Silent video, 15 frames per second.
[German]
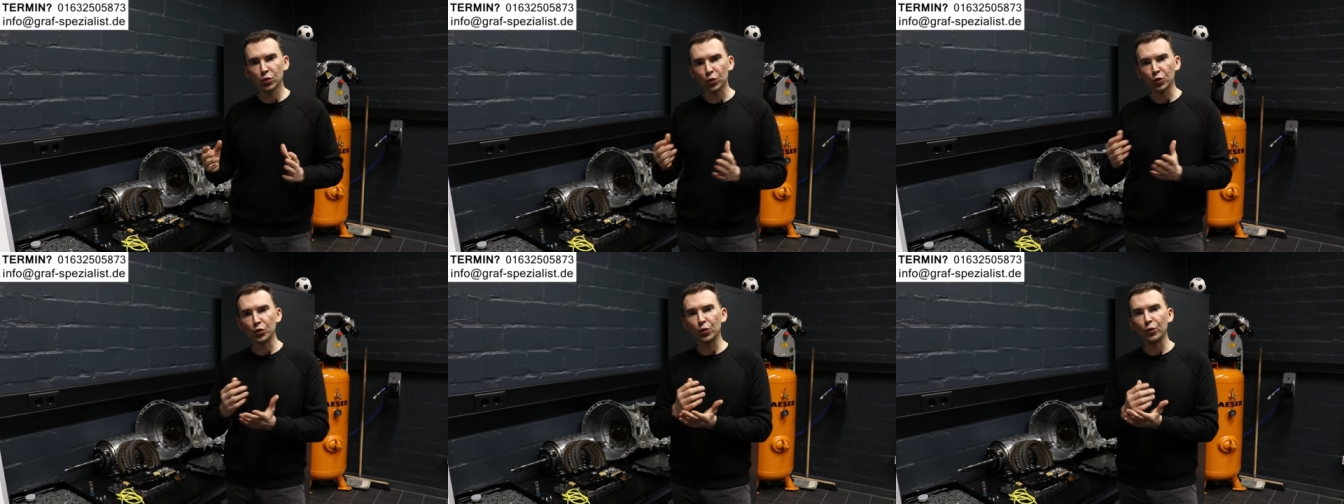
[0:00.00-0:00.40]

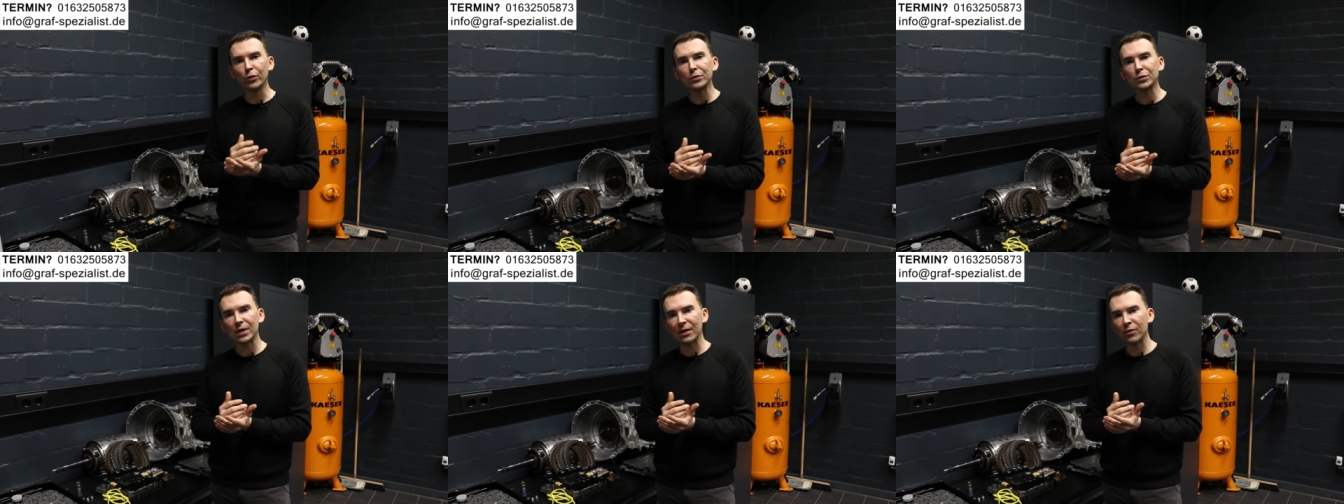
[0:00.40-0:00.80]
Durch
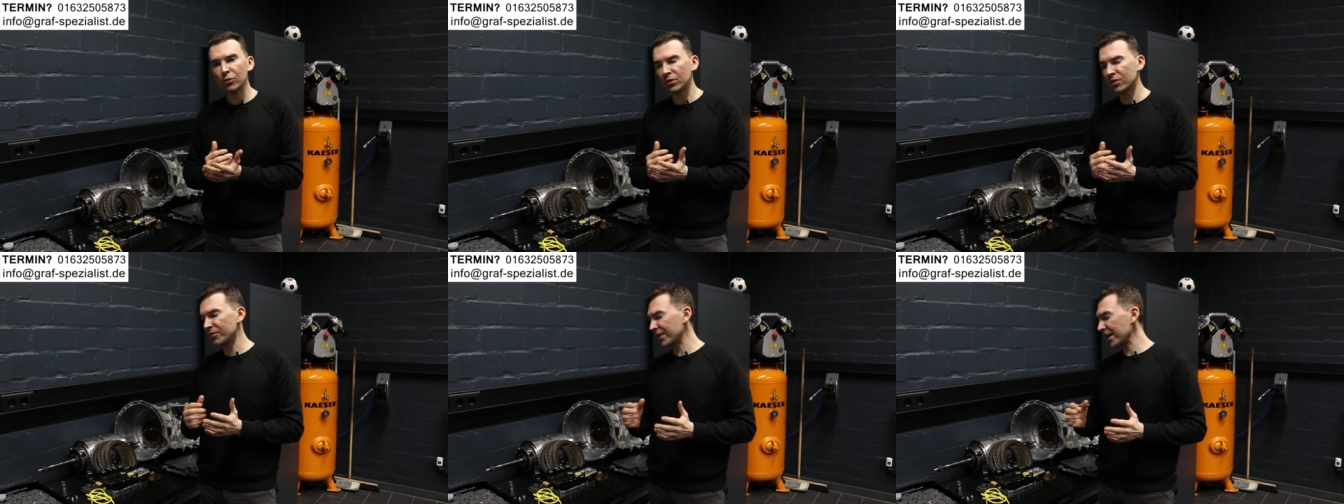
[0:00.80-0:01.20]
Öldruck
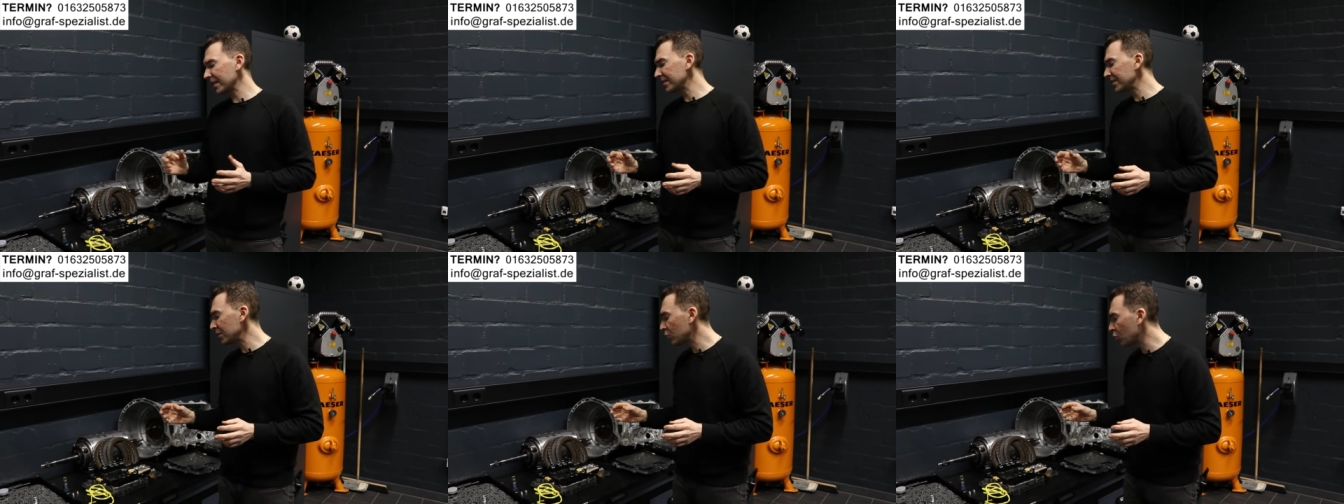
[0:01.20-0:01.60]

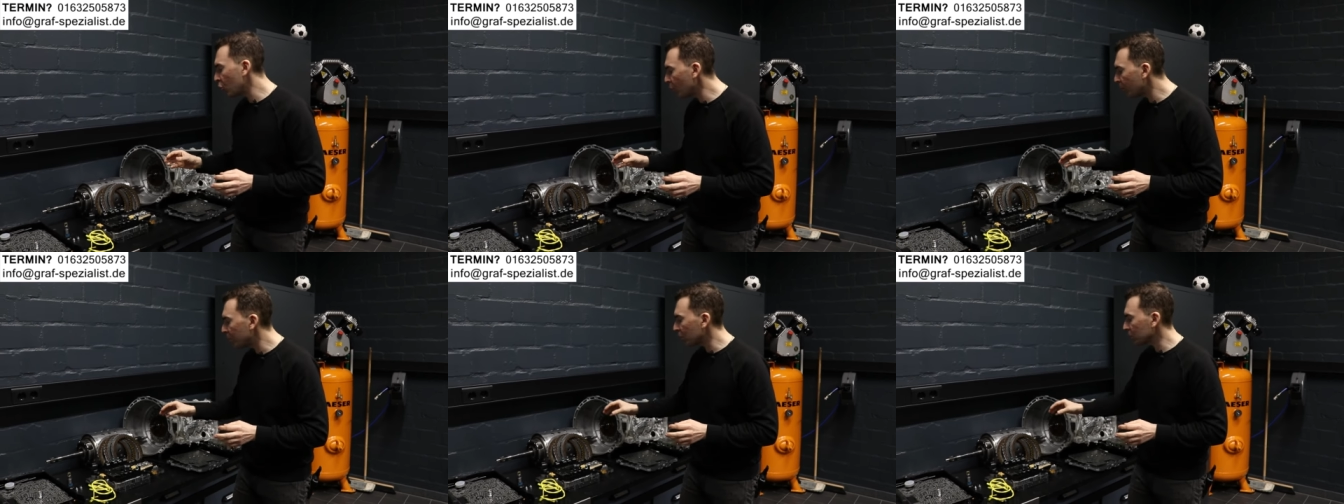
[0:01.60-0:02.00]
werden die
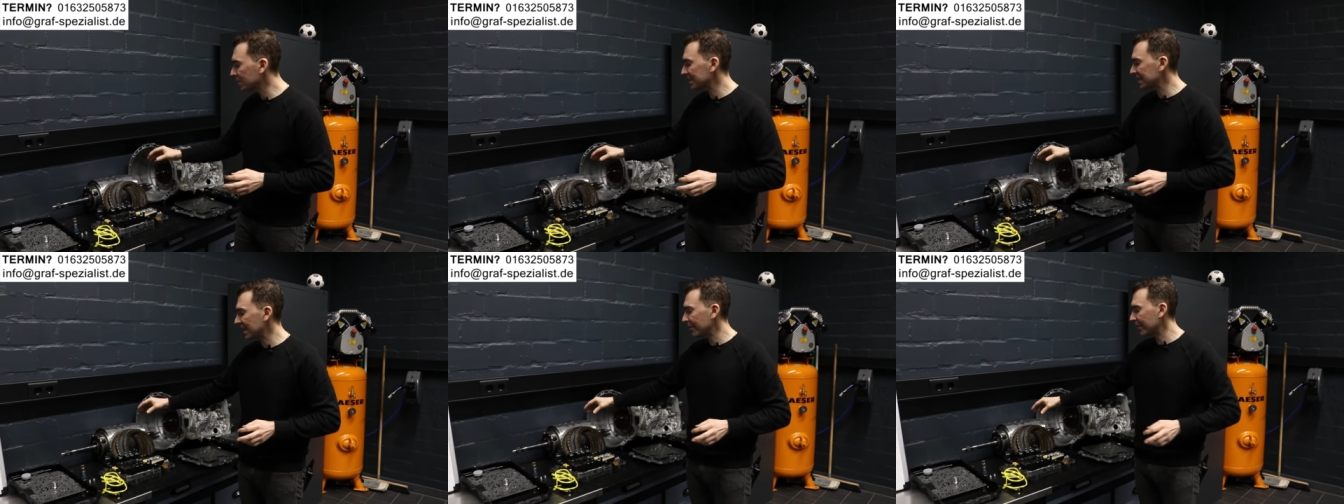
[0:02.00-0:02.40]

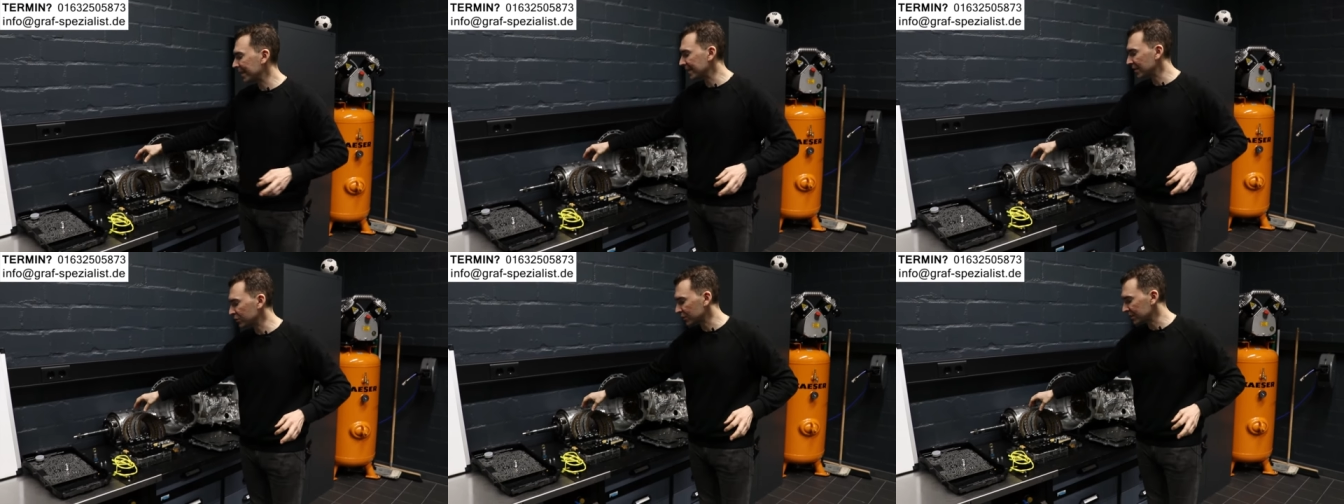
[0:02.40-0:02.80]

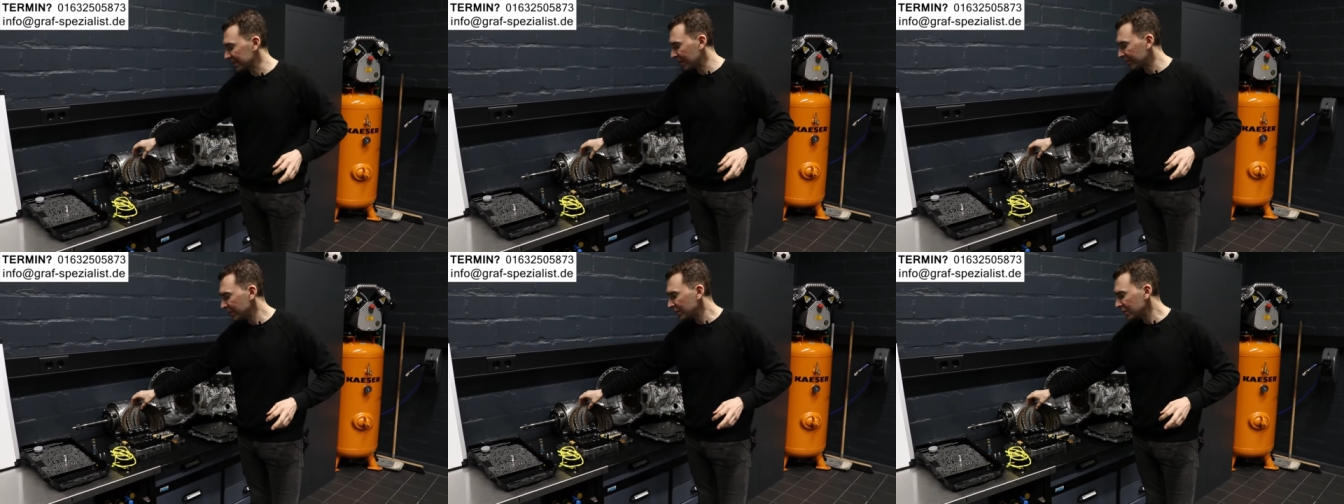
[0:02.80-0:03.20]
Kupplungslamellen
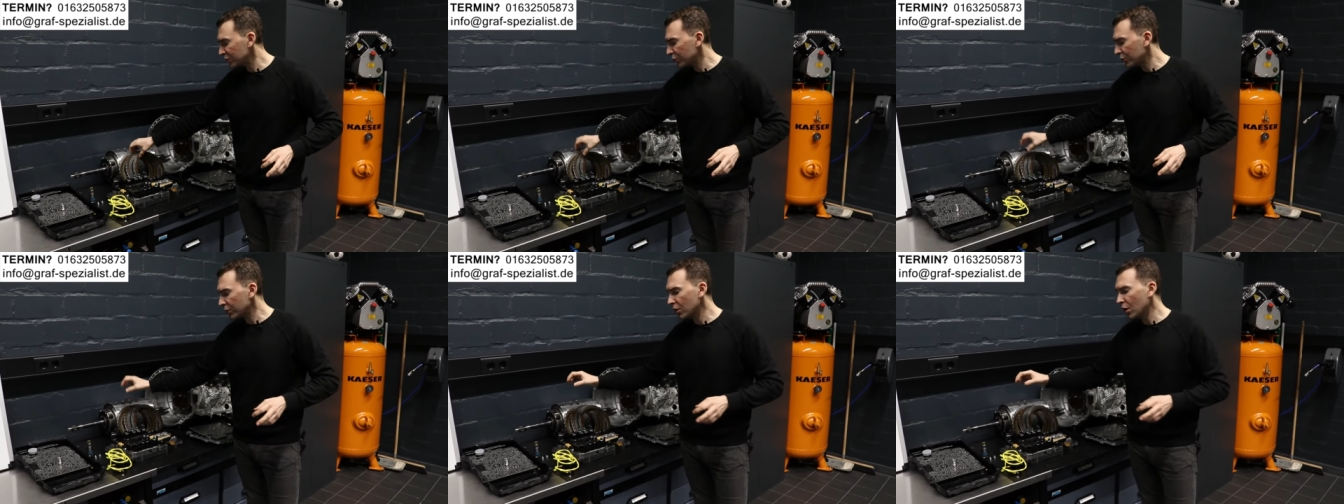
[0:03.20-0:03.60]

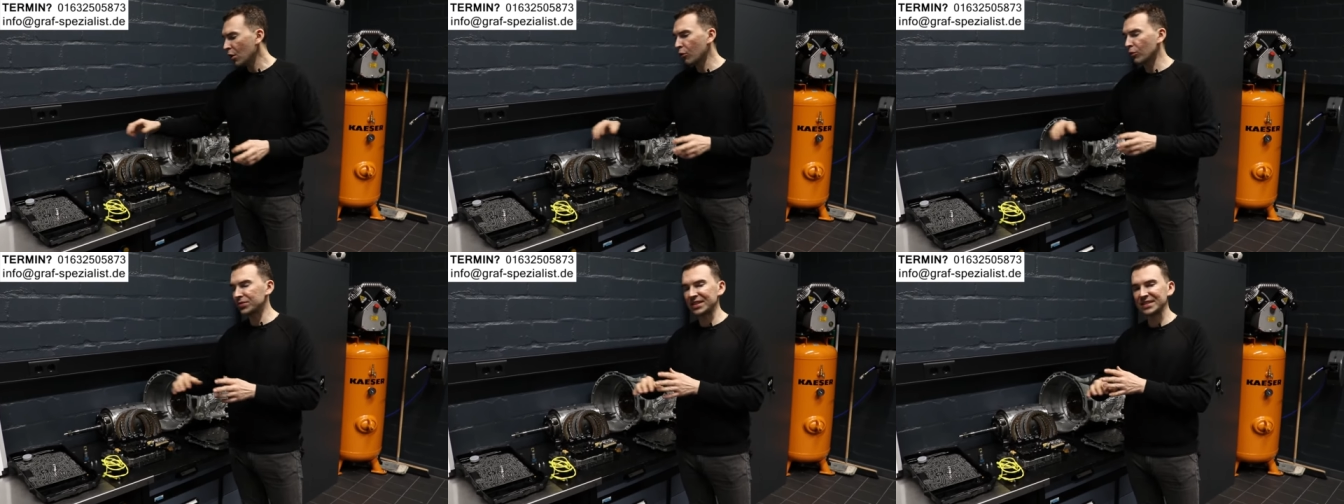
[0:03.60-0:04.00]
zusammengedrückt
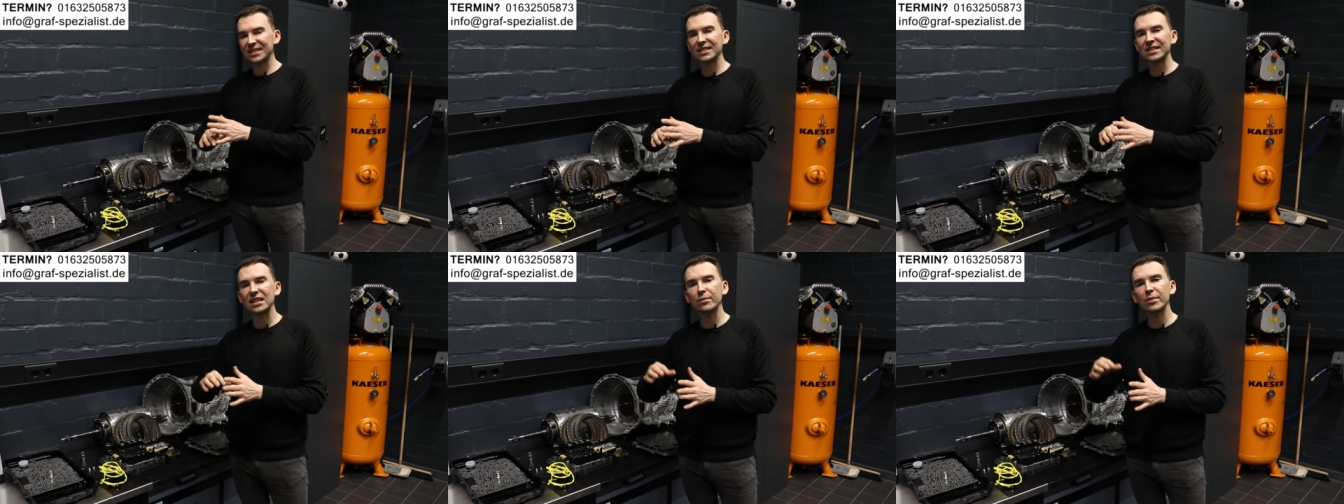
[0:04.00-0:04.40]
und das
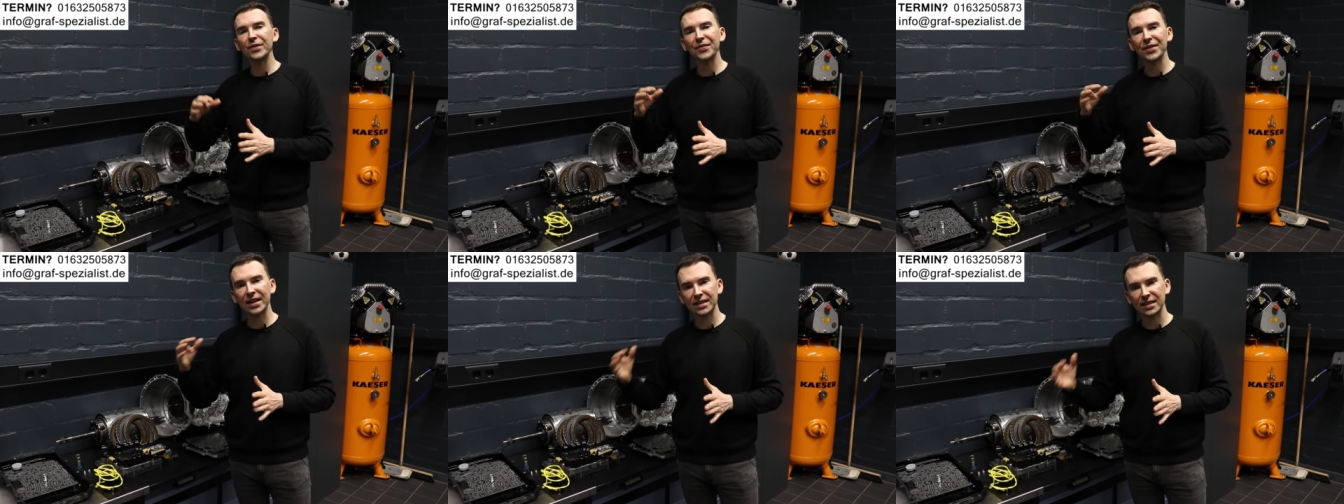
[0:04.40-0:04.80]
Getriebe
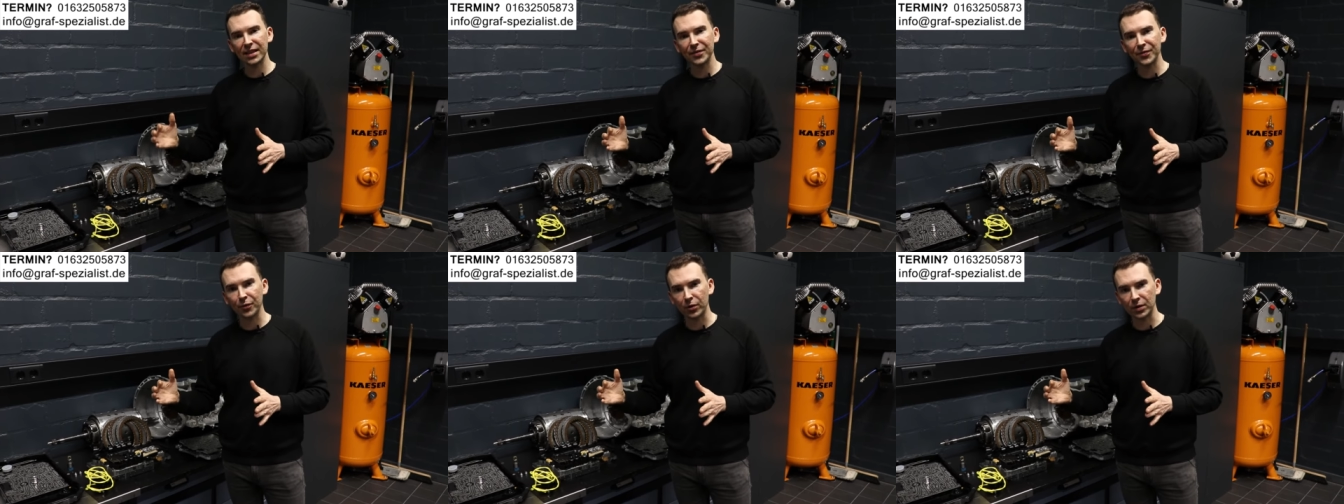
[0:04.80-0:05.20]
fährt nach
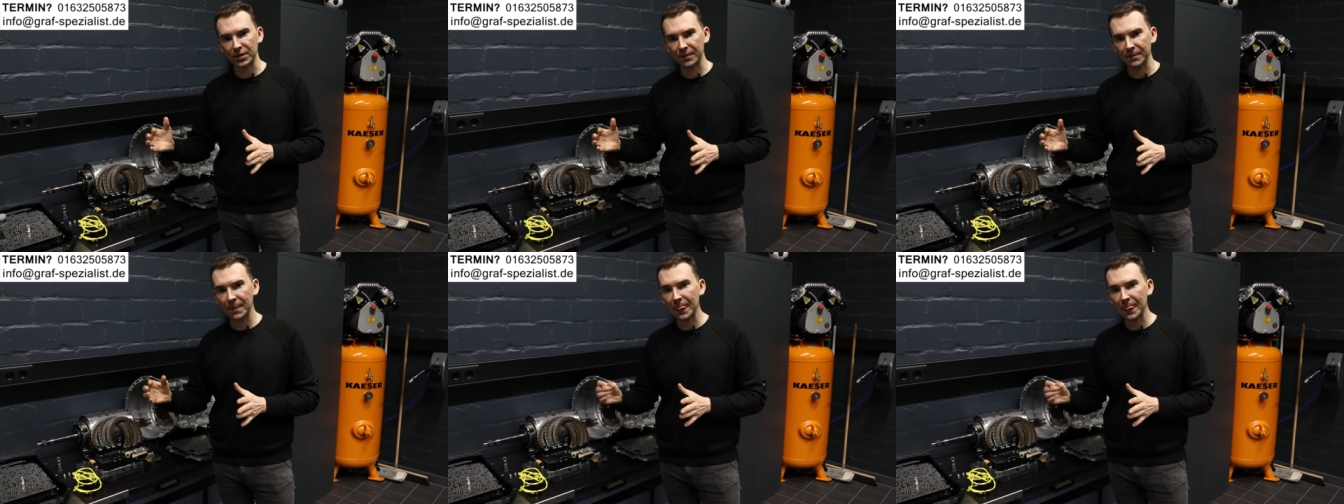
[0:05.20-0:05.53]
vorne.